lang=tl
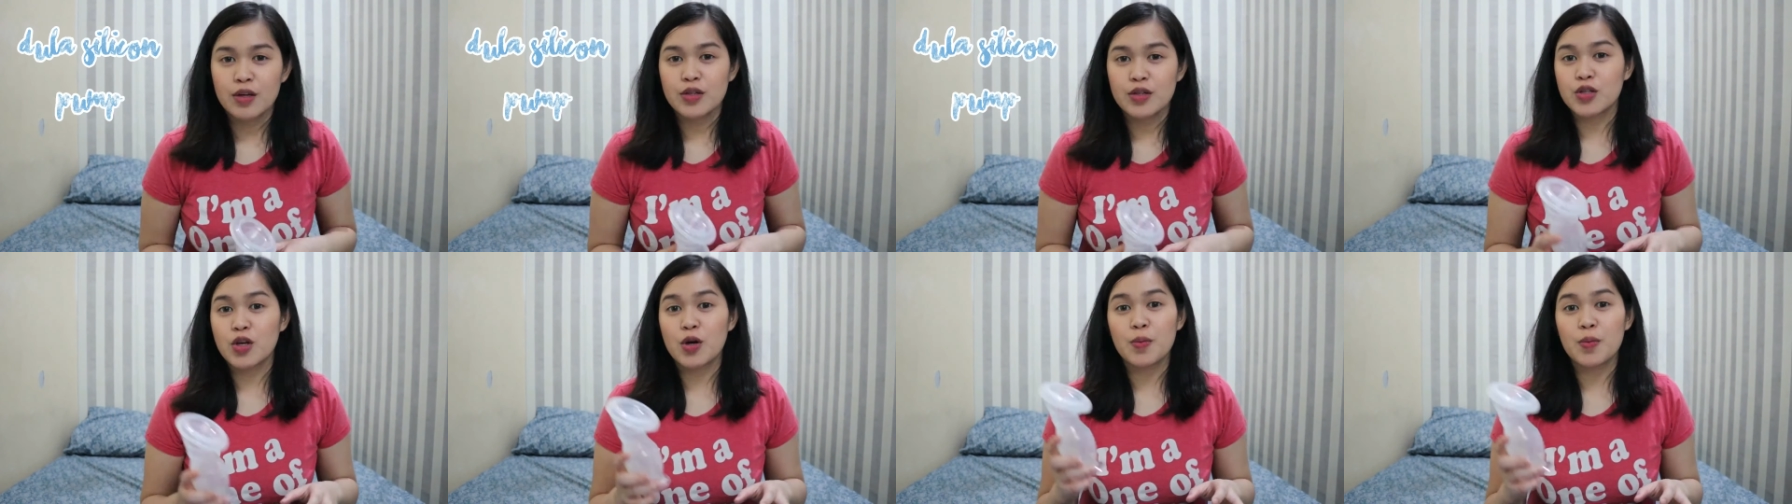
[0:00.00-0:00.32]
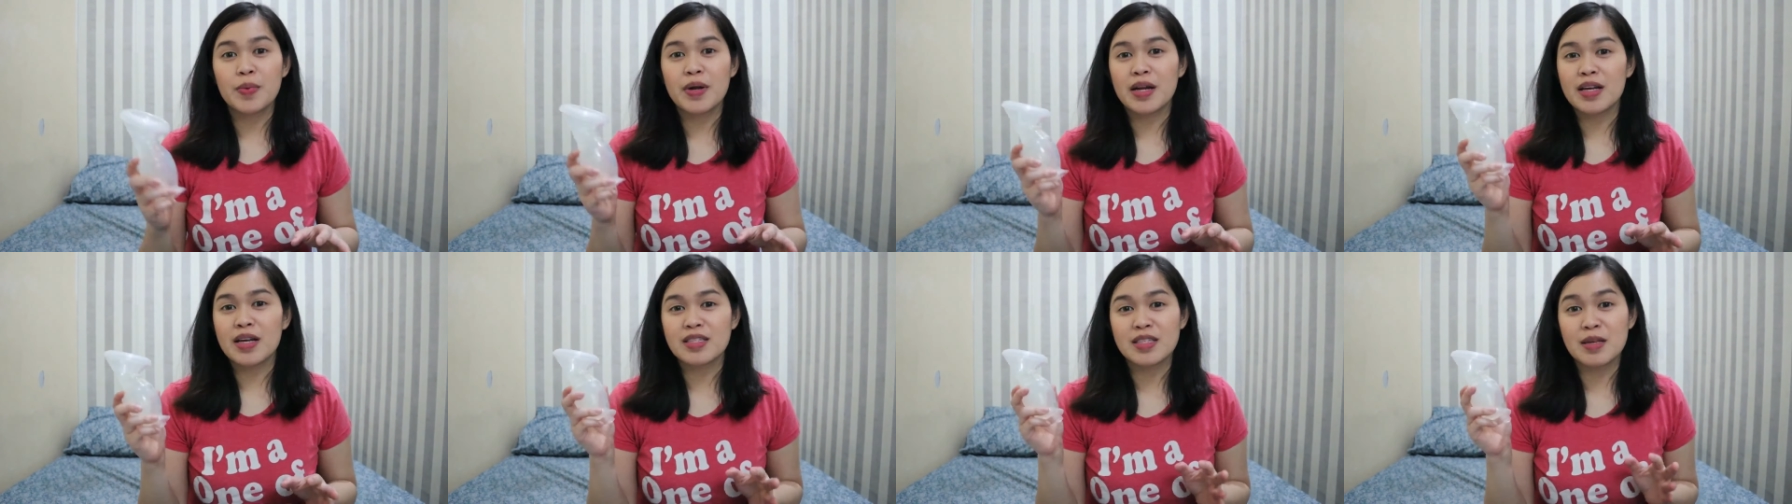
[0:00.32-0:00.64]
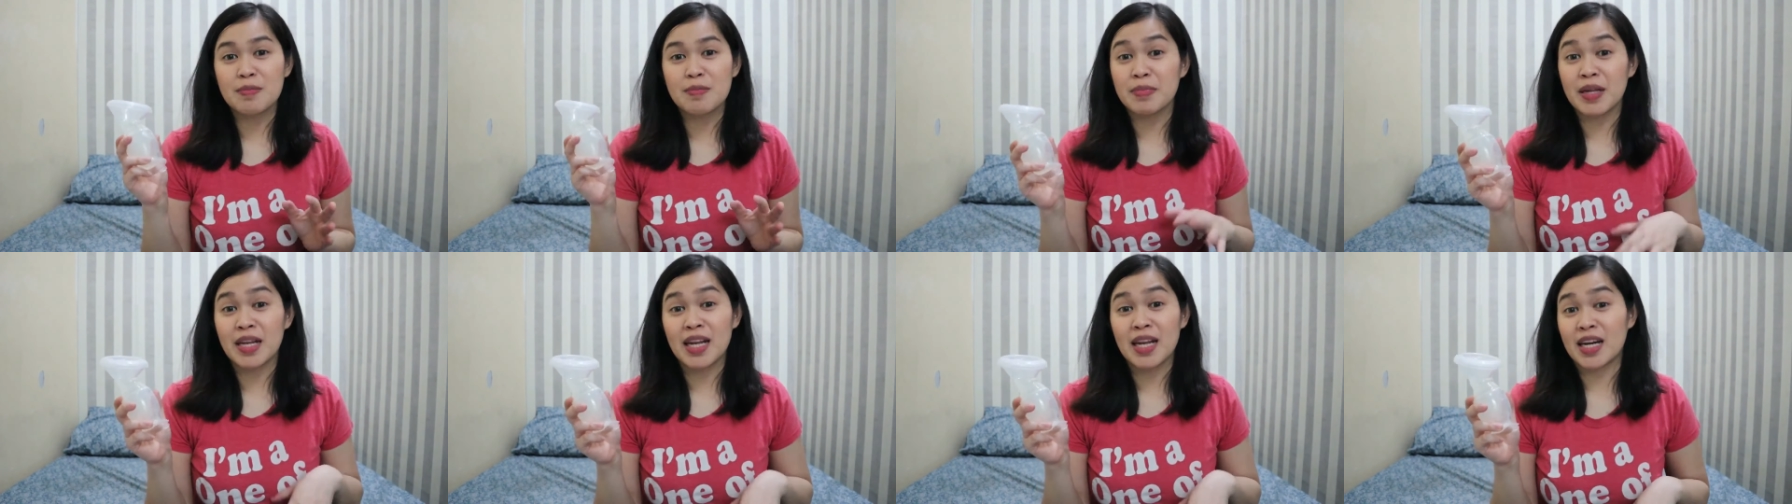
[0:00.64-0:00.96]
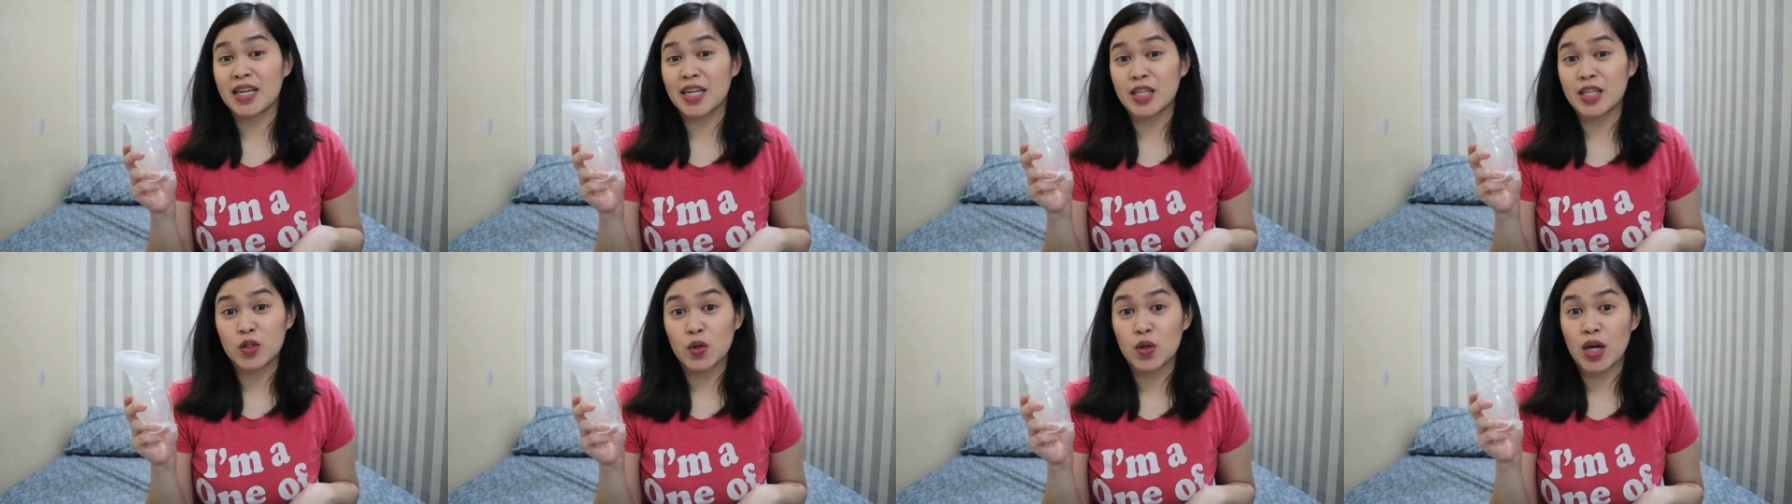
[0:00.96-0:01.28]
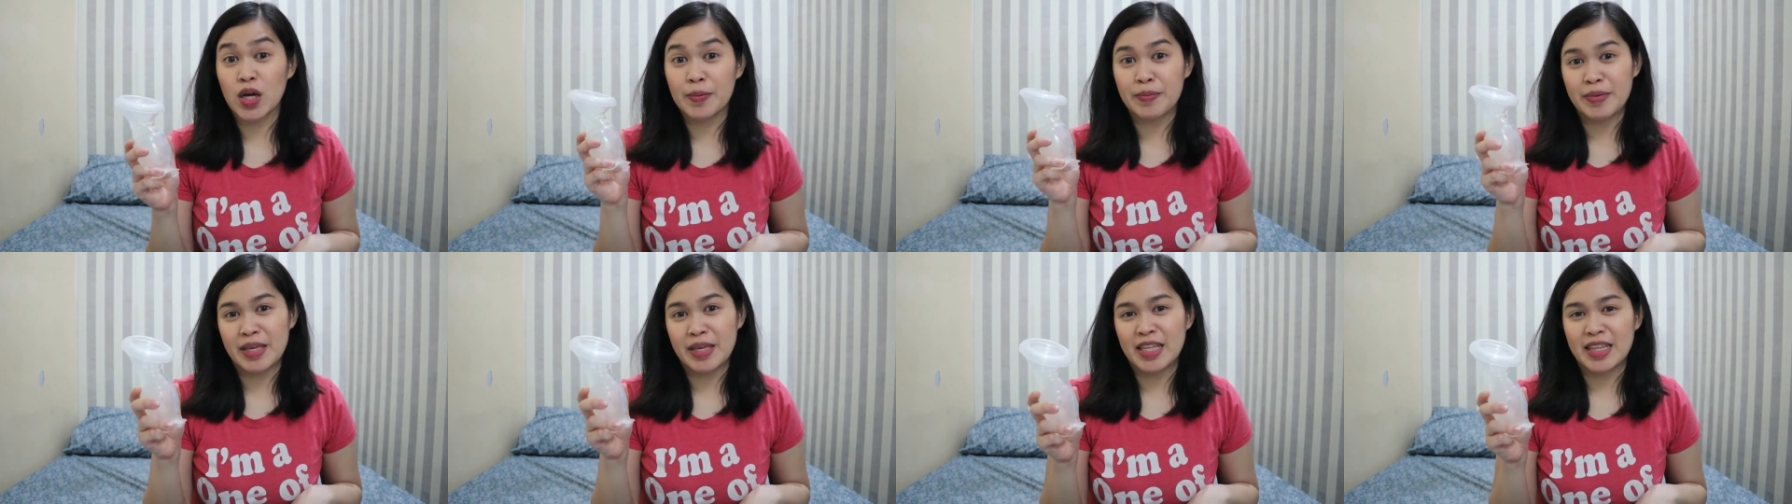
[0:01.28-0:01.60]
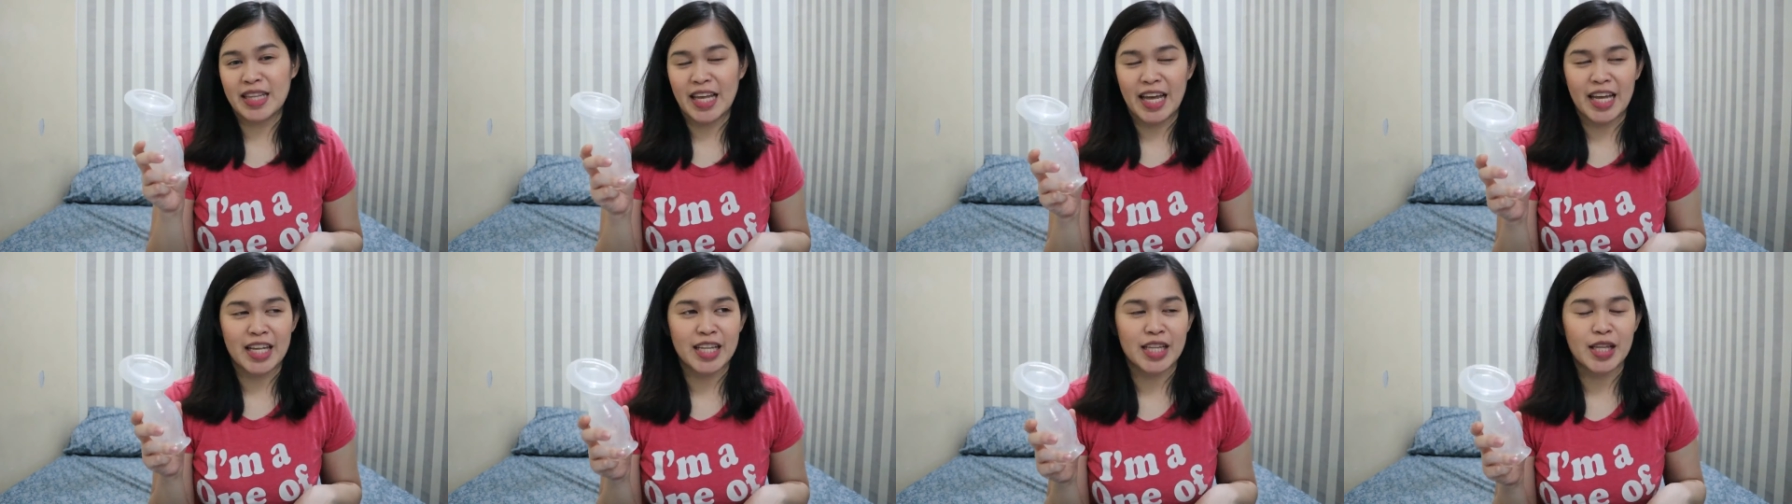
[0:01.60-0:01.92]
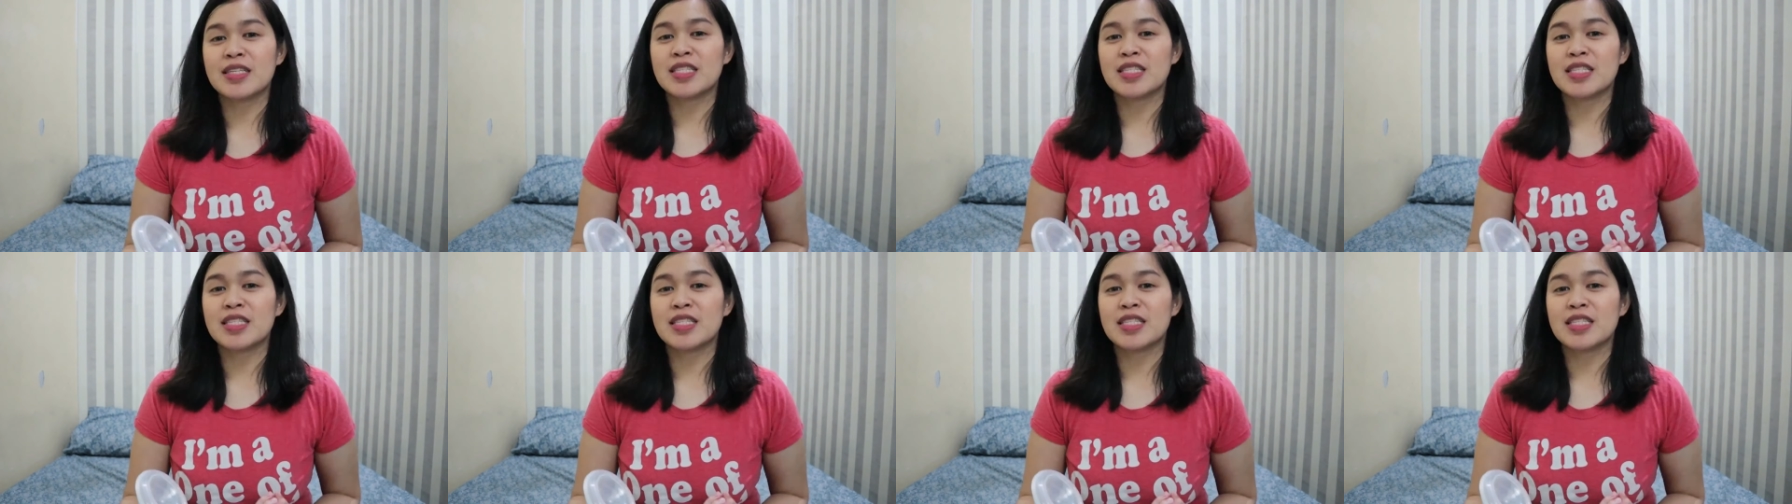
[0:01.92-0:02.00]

Sobrang simple lang nito gamitin.